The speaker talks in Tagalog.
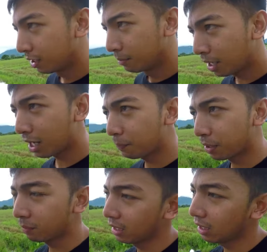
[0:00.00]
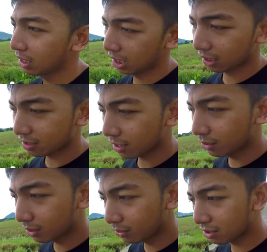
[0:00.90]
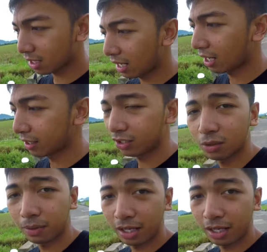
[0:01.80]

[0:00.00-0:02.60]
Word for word: Mga kapwa, mali yan kasi unang-una sa lahat, ito,